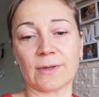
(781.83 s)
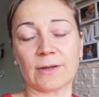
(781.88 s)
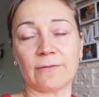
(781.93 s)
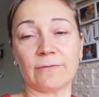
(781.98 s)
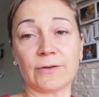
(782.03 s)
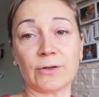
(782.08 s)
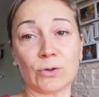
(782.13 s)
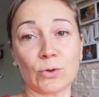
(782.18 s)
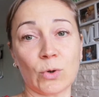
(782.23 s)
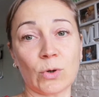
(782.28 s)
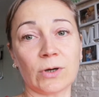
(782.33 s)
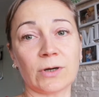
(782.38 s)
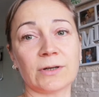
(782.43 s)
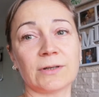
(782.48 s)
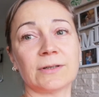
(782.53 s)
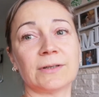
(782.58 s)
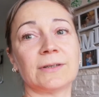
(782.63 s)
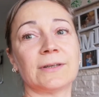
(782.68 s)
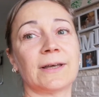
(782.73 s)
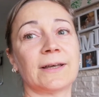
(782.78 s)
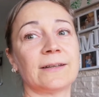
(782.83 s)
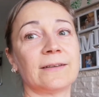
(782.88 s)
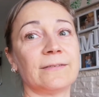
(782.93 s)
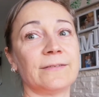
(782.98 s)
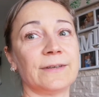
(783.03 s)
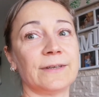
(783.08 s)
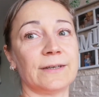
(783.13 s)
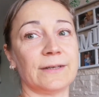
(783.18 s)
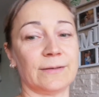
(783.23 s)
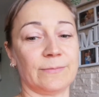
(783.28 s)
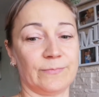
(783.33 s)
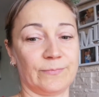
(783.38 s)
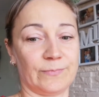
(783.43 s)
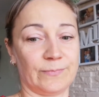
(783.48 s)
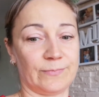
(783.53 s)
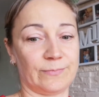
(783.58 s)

венок на двери